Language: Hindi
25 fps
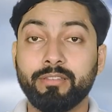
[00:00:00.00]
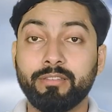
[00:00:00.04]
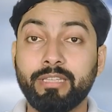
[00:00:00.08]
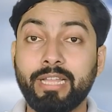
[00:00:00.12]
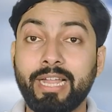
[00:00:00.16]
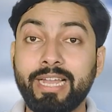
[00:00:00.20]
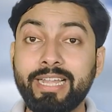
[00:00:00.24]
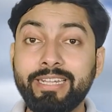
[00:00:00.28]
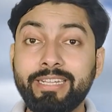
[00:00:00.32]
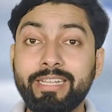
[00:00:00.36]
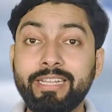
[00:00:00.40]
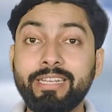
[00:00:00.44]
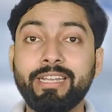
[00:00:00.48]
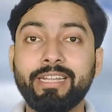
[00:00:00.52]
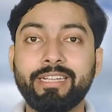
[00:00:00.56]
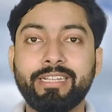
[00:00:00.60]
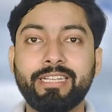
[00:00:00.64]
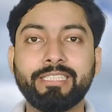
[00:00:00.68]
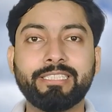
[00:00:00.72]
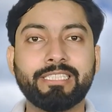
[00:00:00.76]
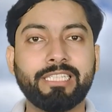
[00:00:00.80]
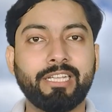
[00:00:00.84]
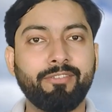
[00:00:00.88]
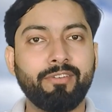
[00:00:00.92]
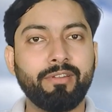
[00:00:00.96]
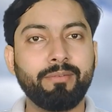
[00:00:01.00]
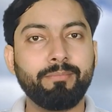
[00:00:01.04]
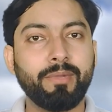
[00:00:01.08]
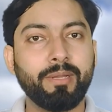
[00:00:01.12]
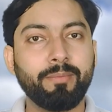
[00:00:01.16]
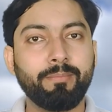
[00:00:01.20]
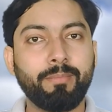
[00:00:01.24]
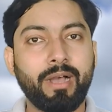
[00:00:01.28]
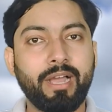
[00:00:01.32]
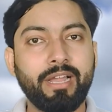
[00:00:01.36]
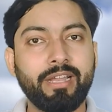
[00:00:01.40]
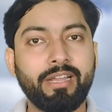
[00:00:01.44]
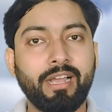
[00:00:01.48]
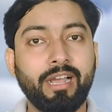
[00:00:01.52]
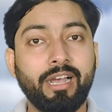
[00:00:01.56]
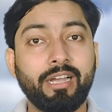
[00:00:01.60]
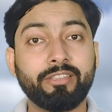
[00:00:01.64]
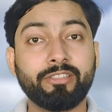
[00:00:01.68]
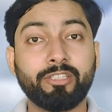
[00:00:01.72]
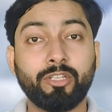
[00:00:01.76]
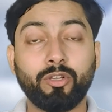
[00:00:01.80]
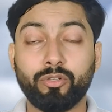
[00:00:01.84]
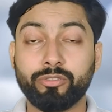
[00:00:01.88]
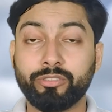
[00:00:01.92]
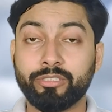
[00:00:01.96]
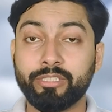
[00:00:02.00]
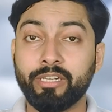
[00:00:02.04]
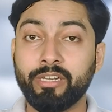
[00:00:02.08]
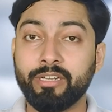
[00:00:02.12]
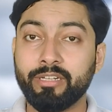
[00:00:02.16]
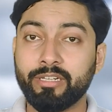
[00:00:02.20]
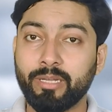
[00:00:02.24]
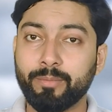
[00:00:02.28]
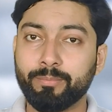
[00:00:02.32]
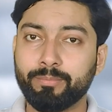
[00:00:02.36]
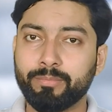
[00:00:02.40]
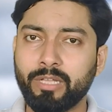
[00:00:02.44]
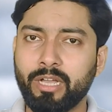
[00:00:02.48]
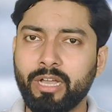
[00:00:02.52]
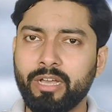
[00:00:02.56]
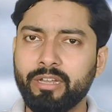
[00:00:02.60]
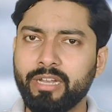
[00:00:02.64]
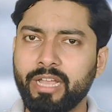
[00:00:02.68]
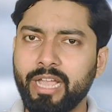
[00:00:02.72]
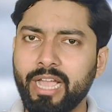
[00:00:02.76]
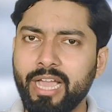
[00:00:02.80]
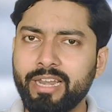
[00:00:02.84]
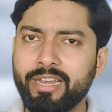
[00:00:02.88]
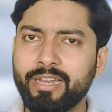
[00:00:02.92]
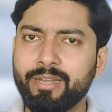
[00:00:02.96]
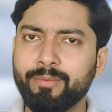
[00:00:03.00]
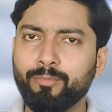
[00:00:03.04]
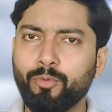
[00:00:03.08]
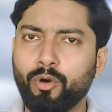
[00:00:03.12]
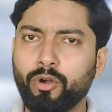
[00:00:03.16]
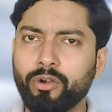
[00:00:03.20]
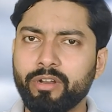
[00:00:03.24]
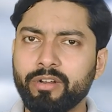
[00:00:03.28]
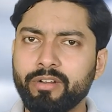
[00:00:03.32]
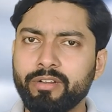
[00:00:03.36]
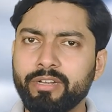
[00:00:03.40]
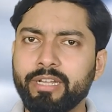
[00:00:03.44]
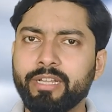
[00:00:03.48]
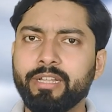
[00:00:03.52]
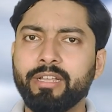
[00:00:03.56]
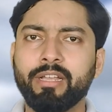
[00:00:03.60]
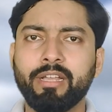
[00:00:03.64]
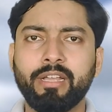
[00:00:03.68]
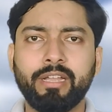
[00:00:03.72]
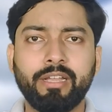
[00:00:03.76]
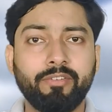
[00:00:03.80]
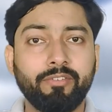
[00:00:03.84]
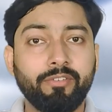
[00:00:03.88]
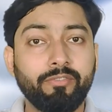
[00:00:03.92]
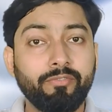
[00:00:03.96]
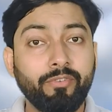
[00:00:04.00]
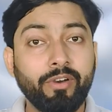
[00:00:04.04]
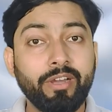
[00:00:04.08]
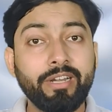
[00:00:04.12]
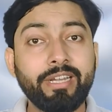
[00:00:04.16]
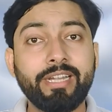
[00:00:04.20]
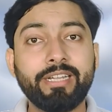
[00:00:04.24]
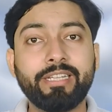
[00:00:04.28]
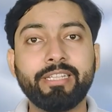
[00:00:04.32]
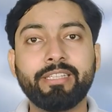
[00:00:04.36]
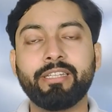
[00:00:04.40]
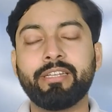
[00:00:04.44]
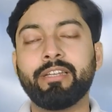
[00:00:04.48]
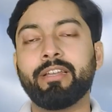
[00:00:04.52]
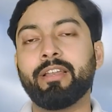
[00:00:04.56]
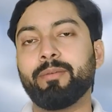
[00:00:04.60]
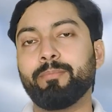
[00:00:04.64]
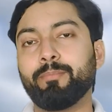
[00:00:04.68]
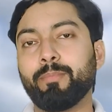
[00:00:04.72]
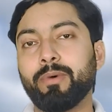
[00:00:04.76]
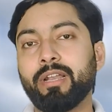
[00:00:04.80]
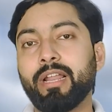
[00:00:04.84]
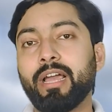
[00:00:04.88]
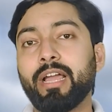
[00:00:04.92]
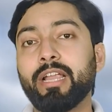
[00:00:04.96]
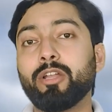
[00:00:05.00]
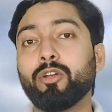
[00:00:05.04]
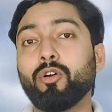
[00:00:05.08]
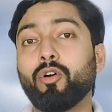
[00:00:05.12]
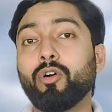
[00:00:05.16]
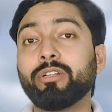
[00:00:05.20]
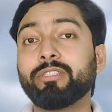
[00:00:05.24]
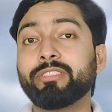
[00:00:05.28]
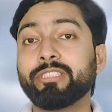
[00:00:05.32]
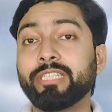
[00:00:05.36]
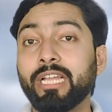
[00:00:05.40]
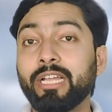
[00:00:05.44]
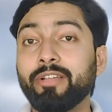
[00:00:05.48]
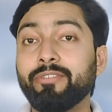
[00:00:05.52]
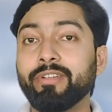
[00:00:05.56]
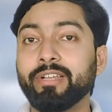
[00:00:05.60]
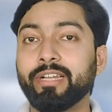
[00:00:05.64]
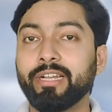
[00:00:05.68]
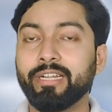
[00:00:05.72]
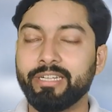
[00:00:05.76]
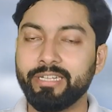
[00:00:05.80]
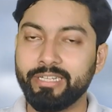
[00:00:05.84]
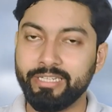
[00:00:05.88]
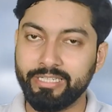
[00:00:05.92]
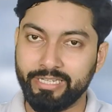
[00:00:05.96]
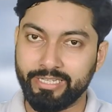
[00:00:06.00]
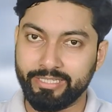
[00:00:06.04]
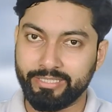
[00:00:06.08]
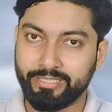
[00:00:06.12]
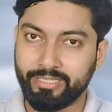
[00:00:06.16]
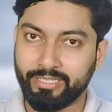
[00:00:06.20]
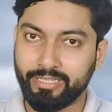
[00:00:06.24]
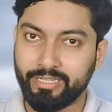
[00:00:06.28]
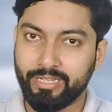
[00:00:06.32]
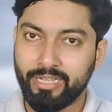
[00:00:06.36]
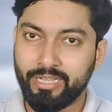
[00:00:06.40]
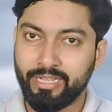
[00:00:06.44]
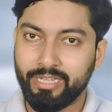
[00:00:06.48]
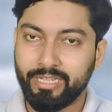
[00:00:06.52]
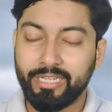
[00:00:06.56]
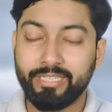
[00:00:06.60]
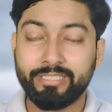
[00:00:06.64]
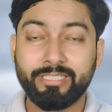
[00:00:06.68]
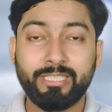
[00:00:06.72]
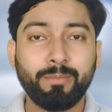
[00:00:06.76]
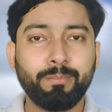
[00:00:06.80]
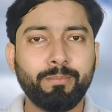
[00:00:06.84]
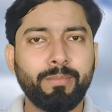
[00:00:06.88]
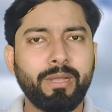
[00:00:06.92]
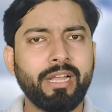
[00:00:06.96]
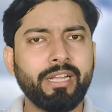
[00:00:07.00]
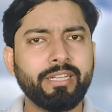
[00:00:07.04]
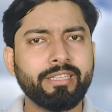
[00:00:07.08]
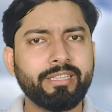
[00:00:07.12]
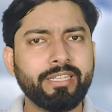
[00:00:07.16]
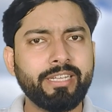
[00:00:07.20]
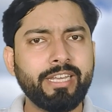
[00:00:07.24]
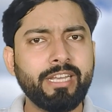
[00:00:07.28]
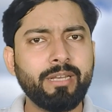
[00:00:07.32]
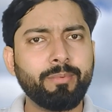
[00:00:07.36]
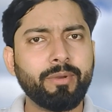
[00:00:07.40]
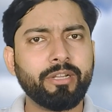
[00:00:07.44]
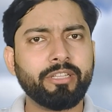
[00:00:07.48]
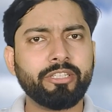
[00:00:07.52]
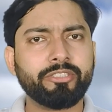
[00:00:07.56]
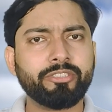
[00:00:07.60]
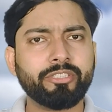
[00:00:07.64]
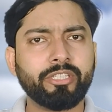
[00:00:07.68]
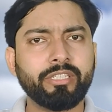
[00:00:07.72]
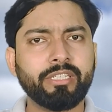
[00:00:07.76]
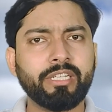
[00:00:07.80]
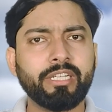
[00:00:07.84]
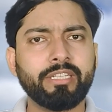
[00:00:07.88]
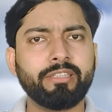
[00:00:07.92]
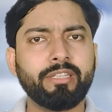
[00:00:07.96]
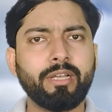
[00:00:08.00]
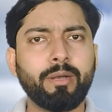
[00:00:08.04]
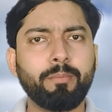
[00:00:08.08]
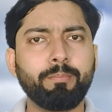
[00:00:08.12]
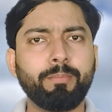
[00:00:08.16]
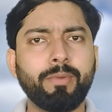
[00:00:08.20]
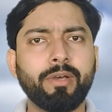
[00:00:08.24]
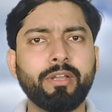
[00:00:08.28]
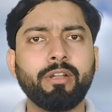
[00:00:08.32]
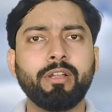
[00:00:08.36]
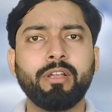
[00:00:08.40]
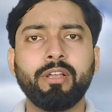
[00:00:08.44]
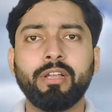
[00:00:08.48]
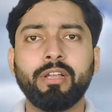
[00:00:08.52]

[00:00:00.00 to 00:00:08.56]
1987 में बाएं हाथ के ऑस्ट्रेलियन कप्तान एलन बॉर्डन ने 183 रन बनाए और छः विकेट लिए थे इसी बेहतरीन प्रदर्शन के दम पर